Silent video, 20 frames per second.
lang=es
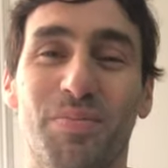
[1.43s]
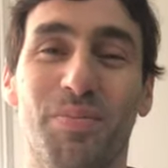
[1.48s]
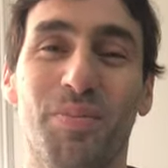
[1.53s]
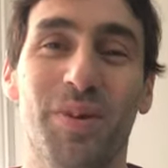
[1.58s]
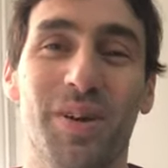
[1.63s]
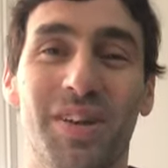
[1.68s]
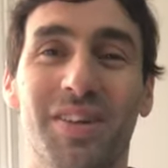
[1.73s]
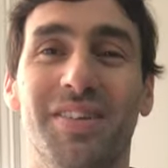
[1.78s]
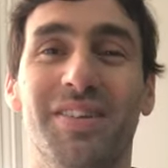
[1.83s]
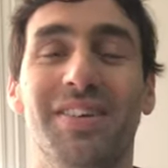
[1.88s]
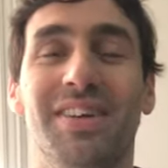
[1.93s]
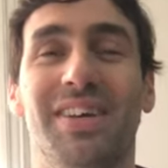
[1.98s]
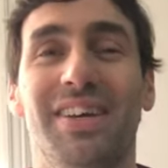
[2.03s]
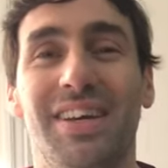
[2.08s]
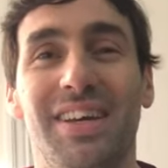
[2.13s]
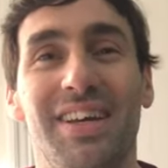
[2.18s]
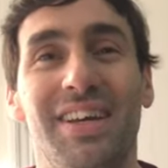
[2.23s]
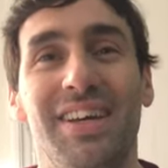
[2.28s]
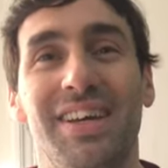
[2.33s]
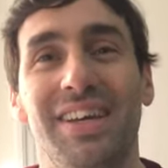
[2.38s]
Bueno,
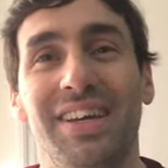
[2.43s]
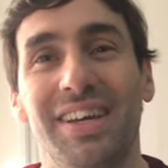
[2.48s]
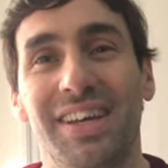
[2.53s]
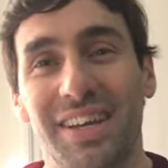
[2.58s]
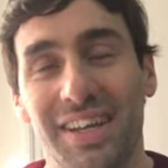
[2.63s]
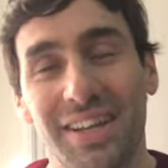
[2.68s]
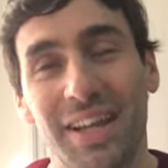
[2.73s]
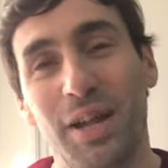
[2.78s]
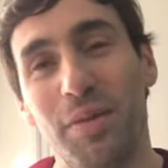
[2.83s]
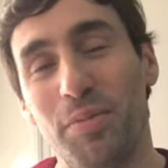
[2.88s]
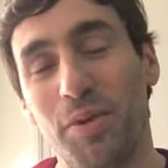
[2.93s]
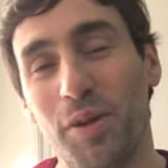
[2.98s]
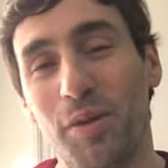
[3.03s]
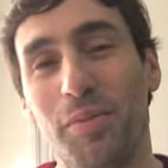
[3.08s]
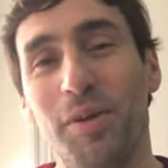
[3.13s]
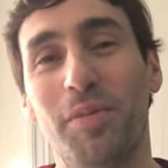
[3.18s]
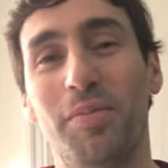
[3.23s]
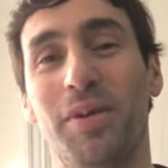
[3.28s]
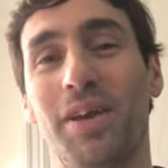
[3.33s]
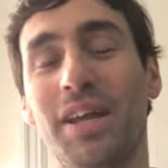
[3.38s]
eh, ¿qué tal? Mi
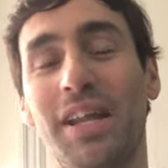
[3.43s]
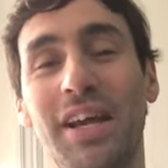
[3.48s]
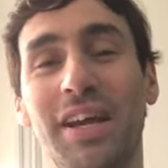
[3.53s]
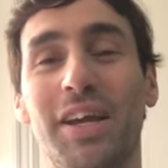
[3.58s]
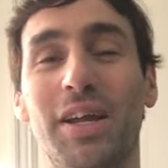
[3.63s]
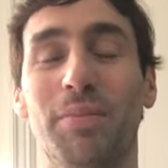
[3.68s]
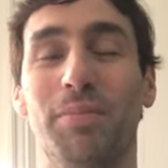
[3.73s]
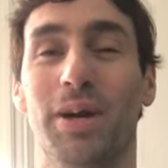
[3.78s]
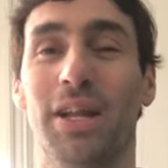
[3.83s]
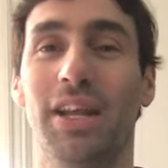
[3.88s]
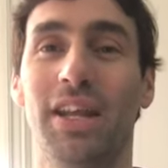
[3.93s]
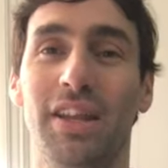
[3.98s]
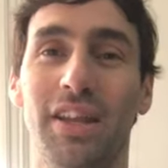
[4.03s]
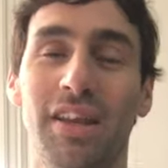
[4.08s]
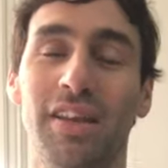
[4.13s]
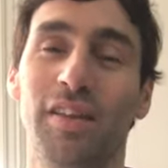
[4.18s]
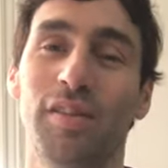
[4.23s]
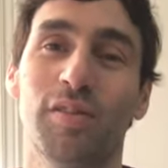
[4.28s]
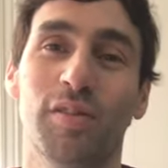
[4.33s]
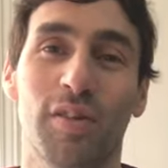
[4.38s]
nombre es Miguel Ángel
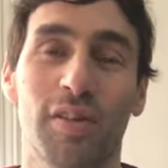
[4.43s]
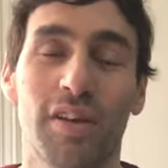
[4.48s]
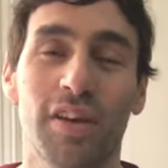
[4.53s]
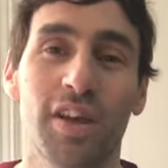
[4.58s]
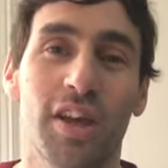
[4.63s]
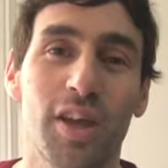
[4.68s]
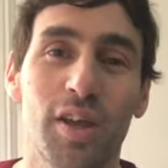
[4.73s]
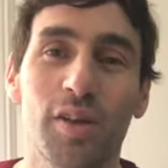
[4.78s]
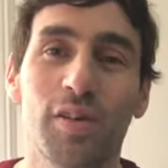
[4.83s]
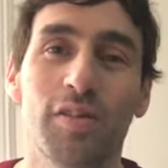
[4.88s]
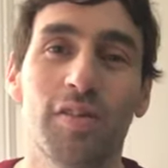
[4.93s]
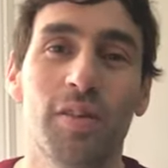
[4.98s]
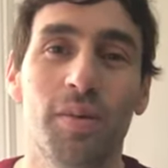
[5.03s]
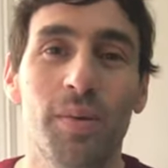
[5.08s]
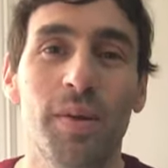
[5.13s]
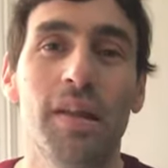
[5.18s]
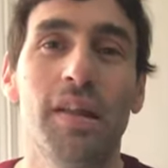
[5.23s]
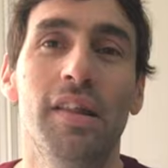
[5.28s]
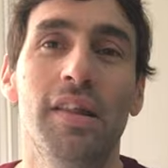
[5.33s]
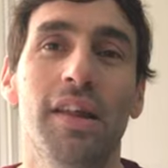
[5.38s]
Marini, soy ingeniero
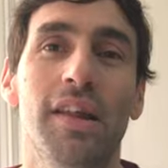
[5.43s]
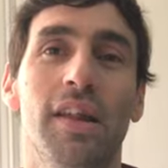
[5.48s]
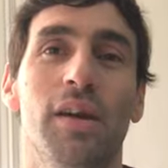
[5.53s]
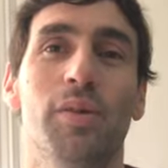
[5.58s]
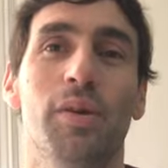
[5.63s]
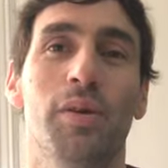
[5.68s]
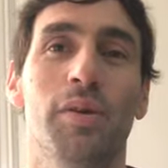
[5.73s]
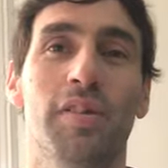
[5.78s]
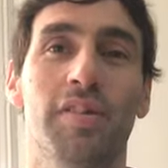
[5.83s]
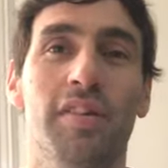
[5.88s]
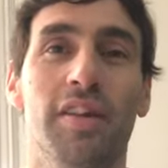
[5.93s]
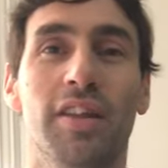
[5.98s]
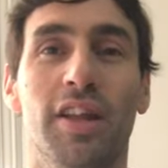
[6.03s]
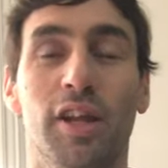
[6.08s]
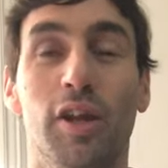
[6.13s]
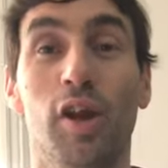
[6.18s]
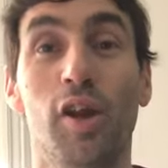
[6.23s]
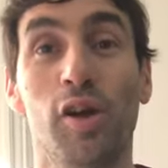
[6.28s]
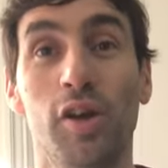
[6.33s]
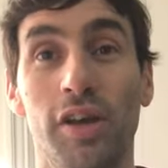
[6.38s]
civil de la Universidad
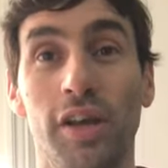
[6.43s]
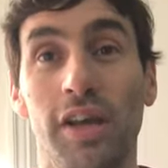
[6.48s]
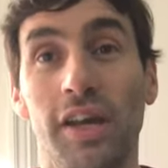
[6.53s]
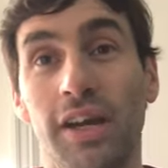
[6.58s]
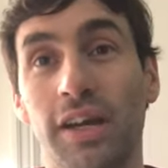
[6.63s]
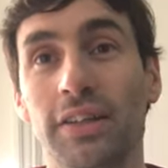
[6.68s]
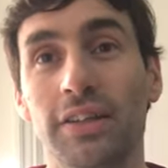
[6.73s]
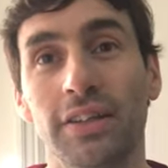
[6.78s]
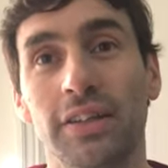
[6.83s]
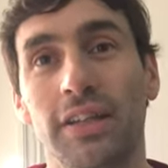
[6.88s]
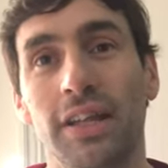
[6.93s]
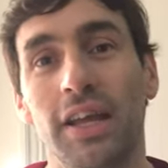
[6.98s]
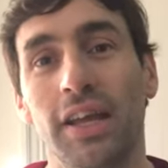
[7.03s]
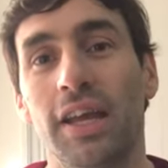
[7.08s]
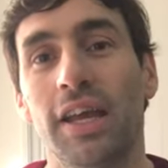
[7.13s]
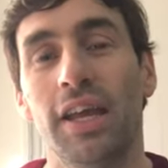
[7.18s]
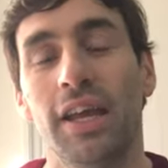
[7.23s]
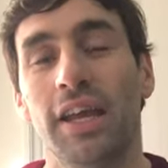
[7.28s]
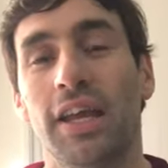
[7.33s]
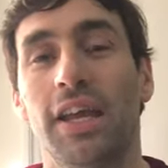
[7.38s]
Tecnológica
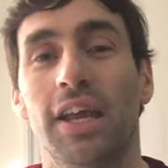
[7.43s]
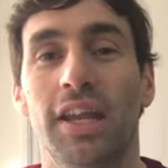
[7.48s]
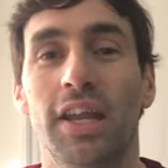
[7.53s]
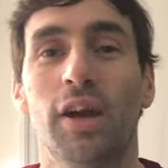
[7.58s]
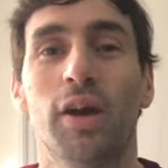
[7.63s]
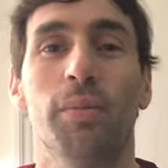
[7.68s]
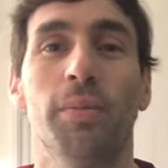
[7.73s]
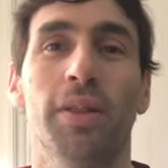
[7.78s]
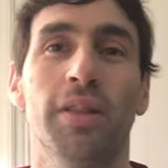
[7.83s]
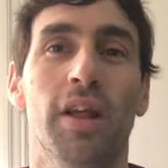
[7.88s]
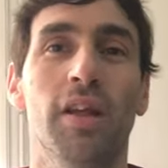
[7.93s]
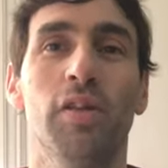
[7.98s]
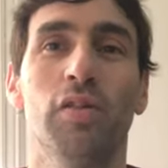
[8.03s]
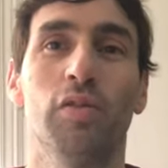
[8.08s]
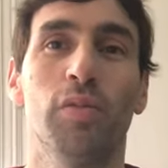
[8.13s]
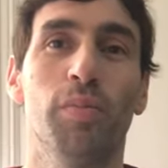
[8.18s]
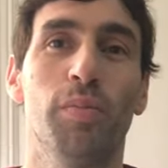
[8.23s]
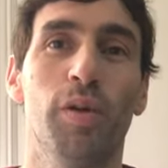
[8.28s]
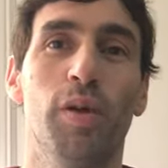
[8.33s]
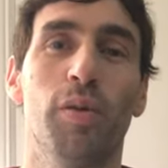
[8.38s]
y quería
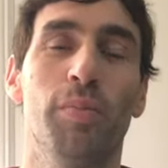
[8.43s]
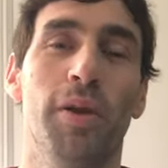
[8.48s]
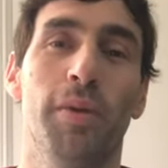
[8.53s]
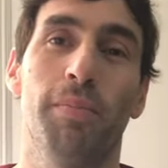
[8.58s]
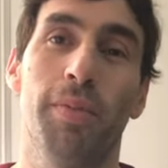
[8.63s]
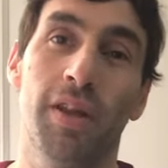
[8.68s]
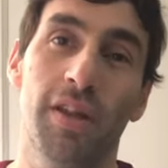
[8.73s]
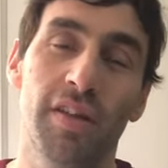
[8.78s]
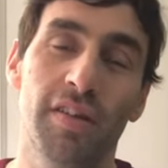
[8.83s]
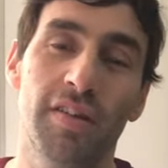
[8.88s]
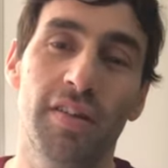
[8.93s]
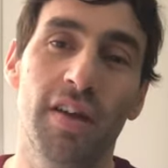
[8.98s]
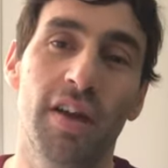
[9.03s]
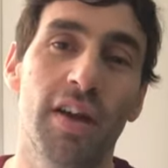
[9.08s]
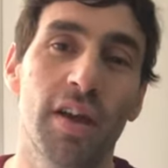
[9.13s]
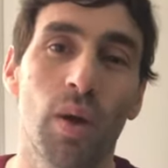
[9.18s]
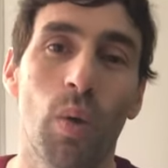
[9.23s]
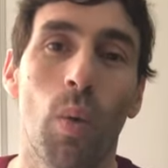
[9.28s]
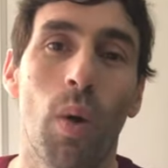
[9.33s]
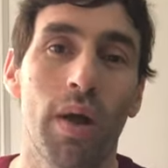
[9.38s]
comentarles un poco mi
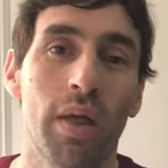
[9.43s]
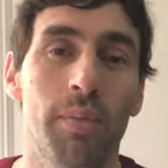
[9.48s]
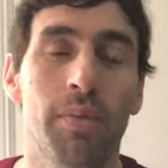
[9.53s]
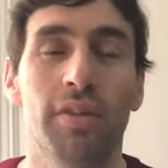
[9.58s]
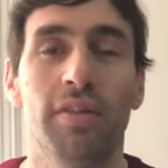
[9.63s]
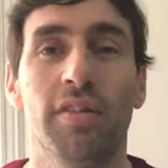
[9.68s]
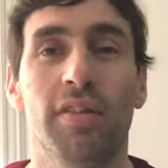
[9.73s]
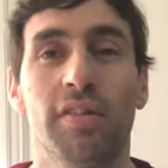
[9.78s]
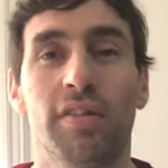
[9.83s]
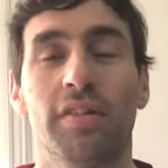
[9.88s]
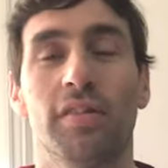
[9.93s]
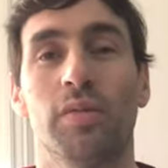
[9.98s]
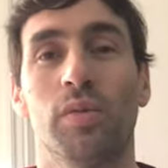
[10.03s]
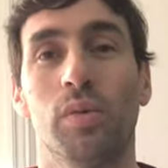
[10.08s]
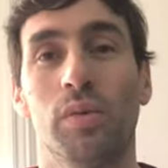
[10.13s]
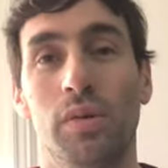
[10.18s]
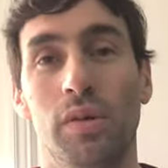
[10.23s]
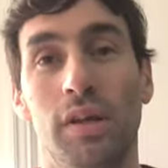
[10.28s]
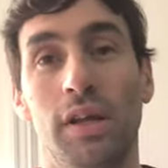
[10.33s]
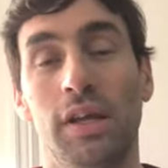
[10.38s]
experiencia en WADE Business
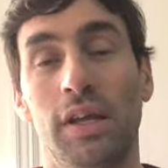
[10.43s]
School.